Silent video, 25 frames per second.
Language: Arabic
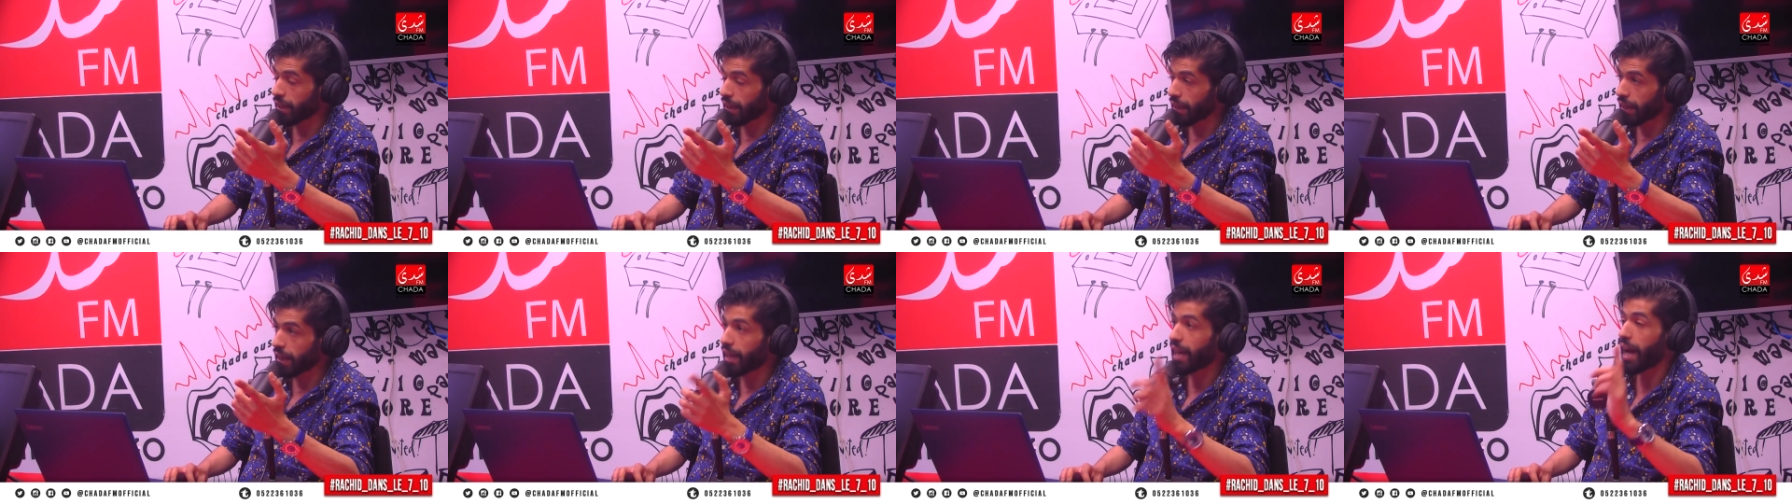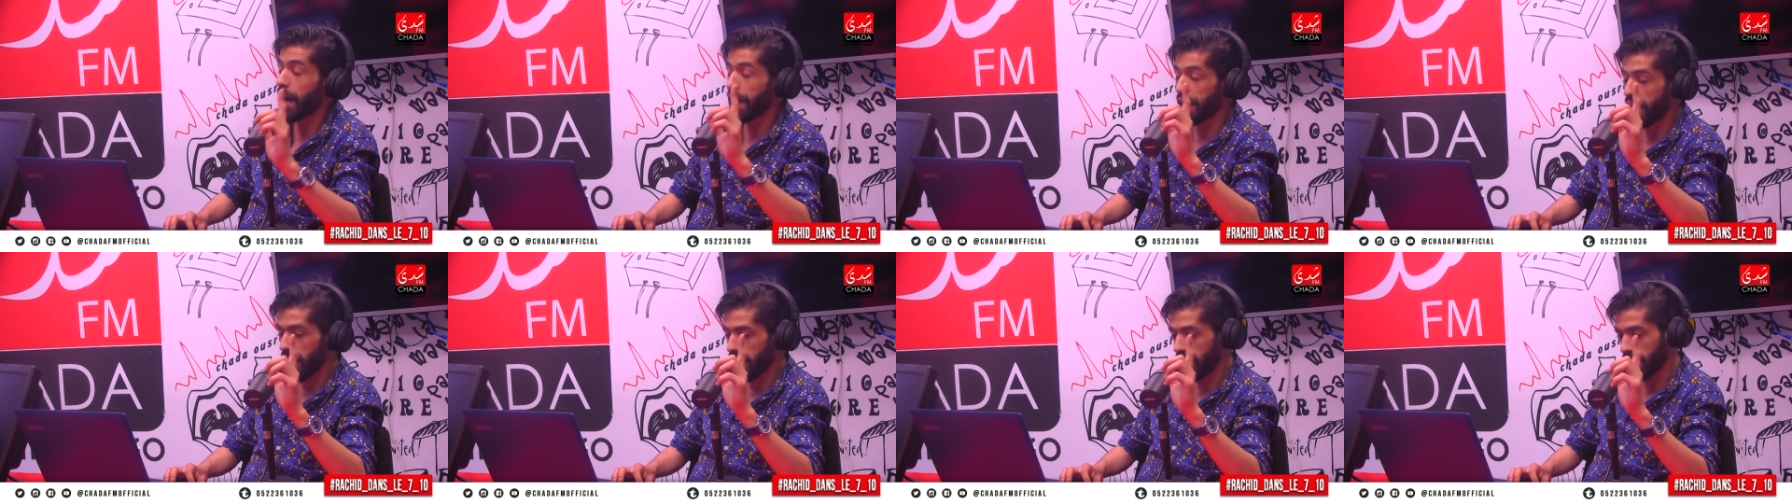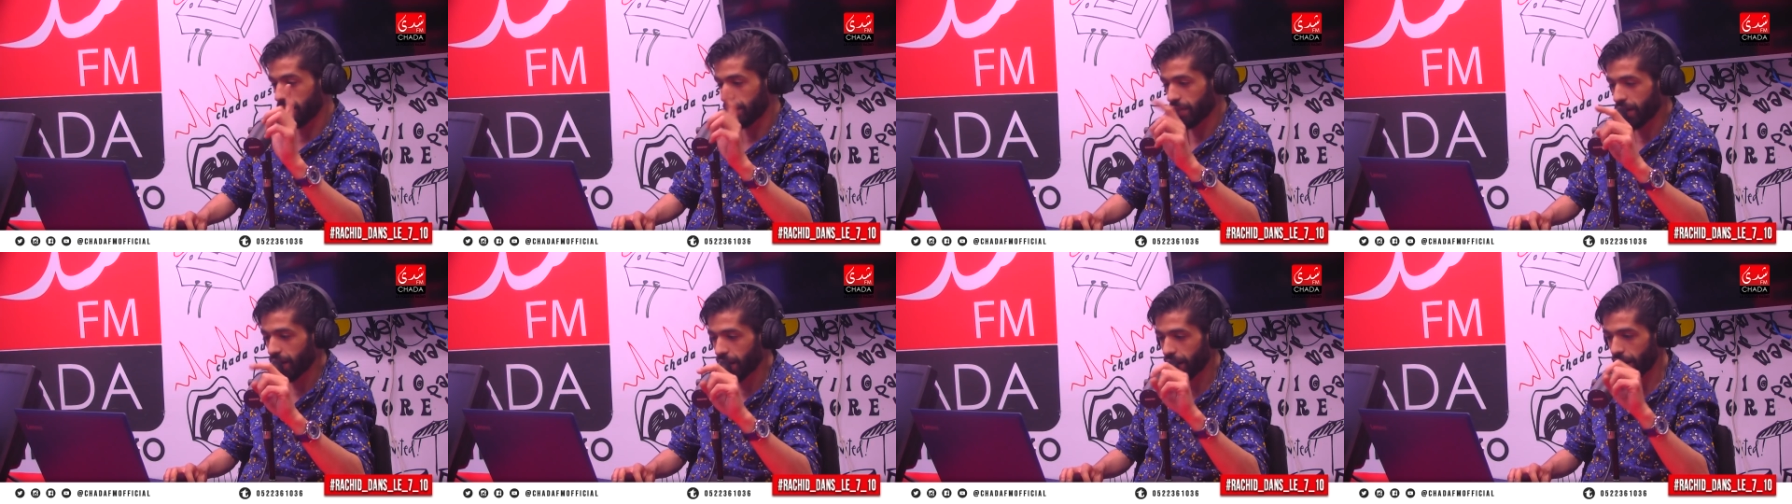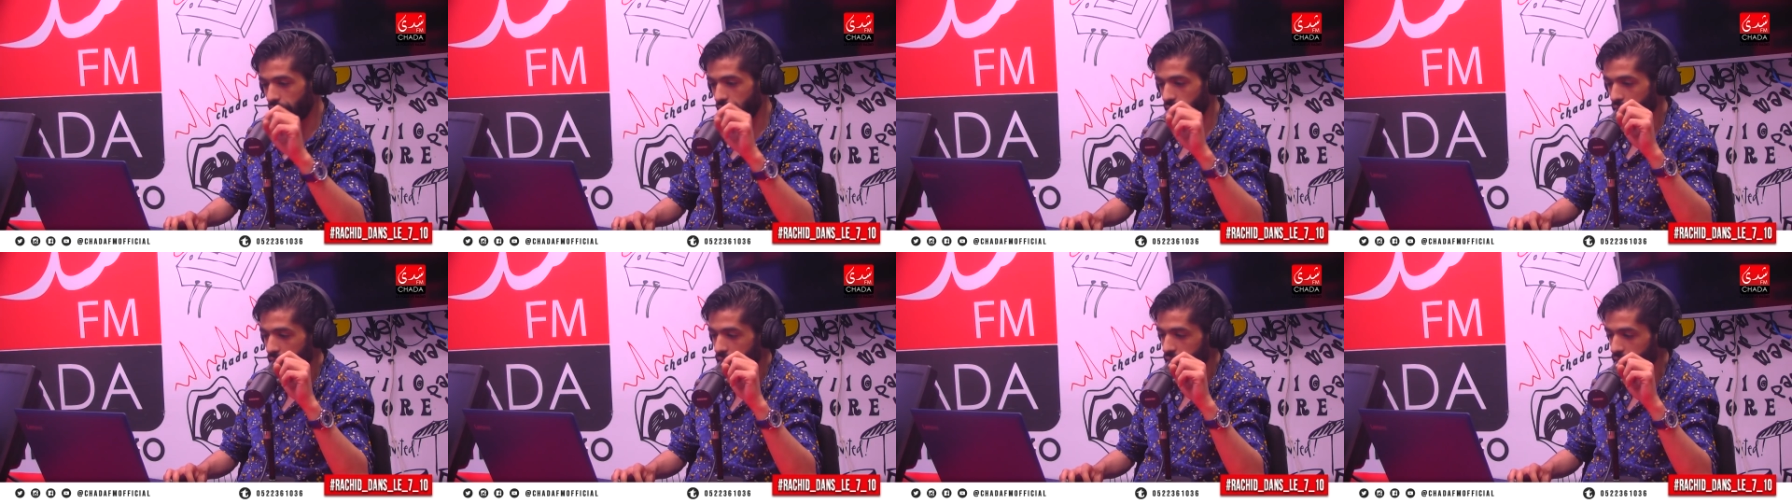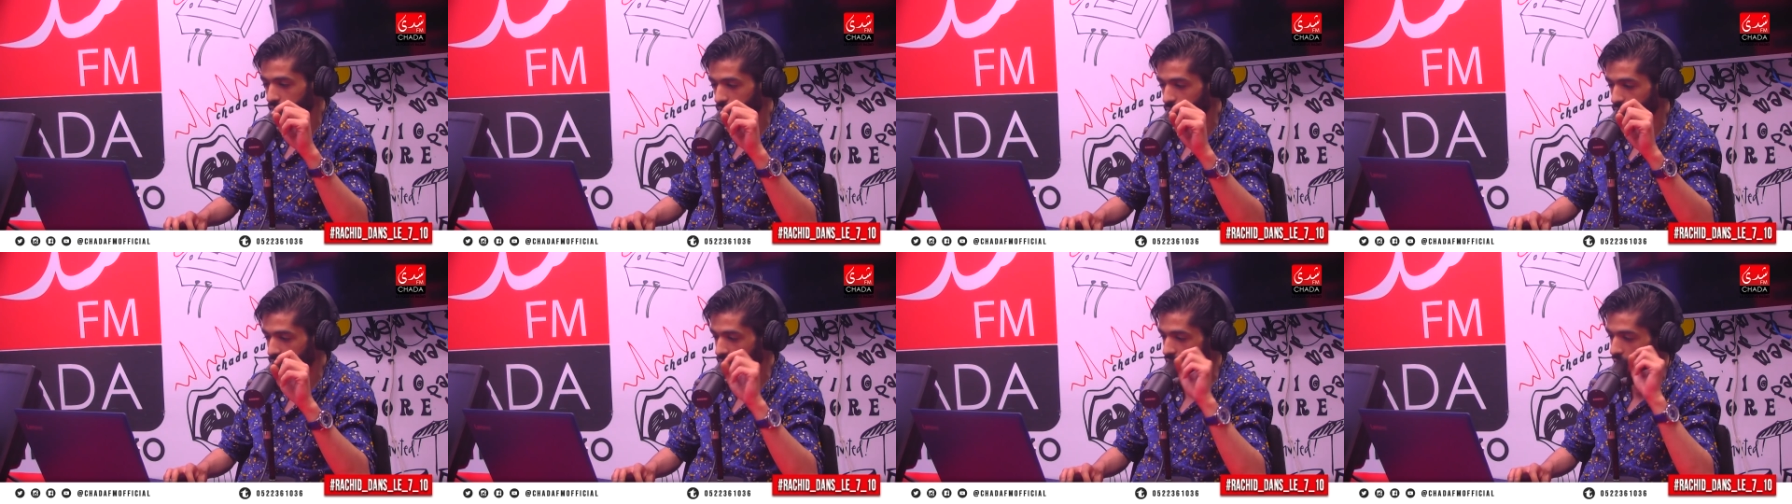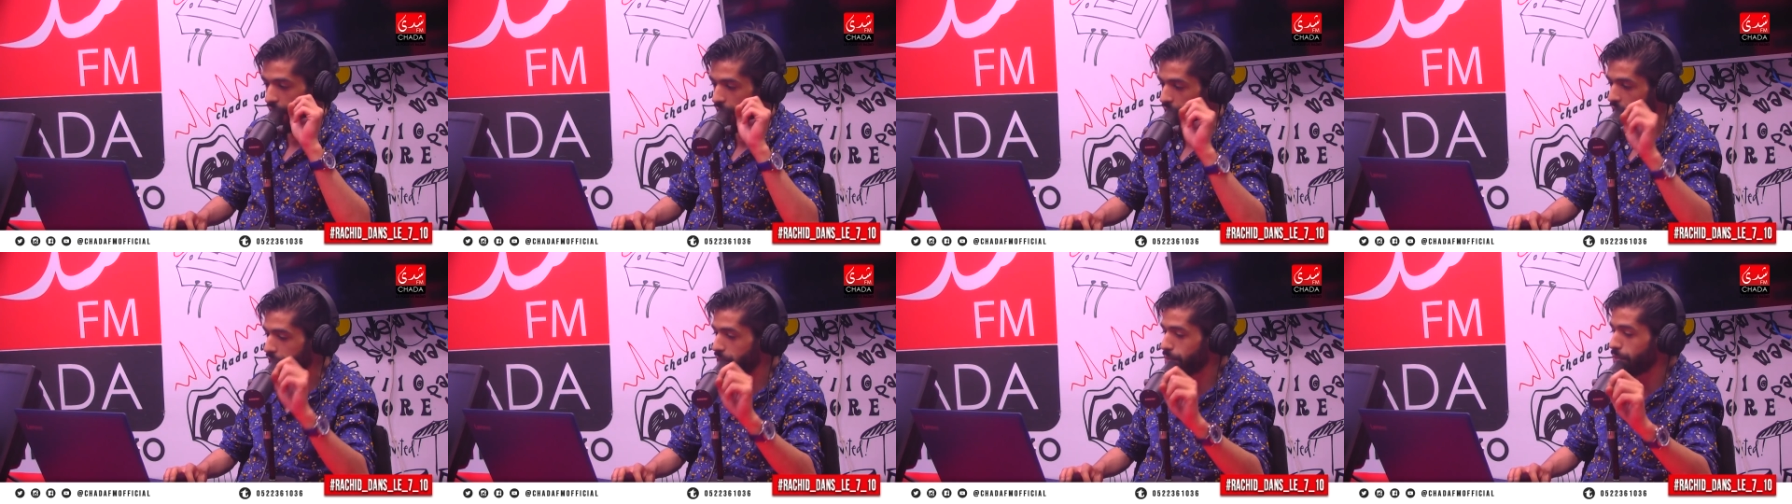خرائط في العالم خرائط في
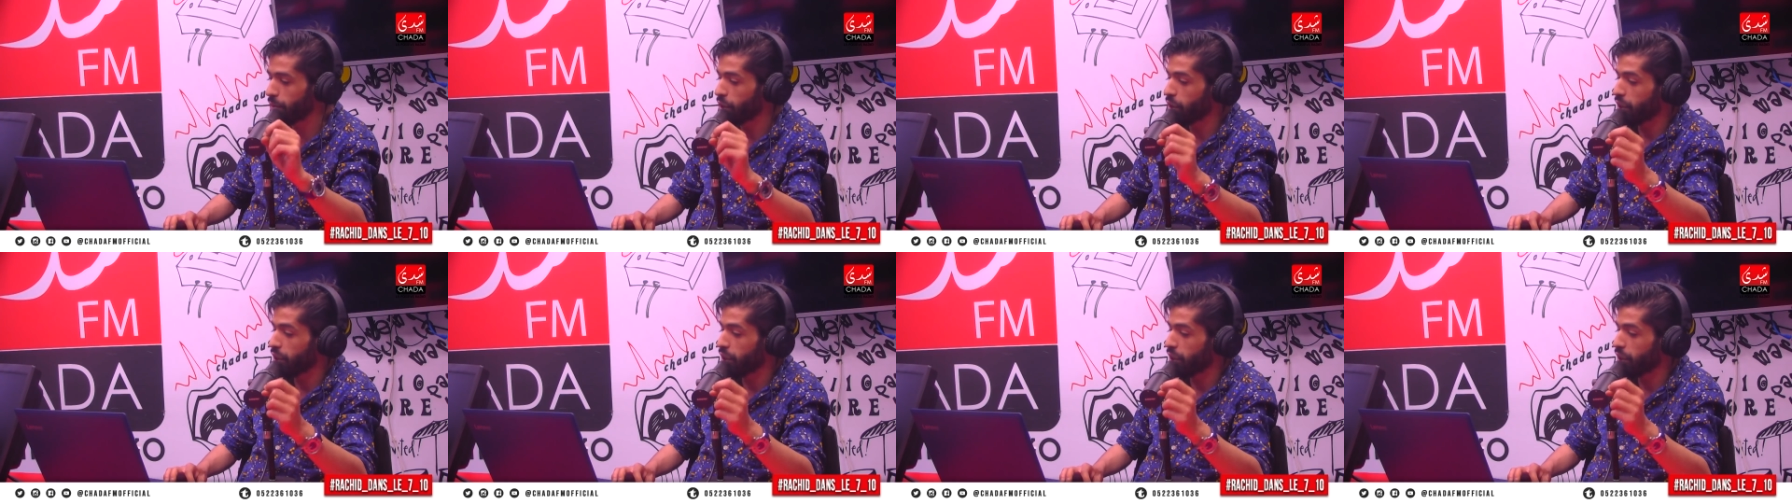العالم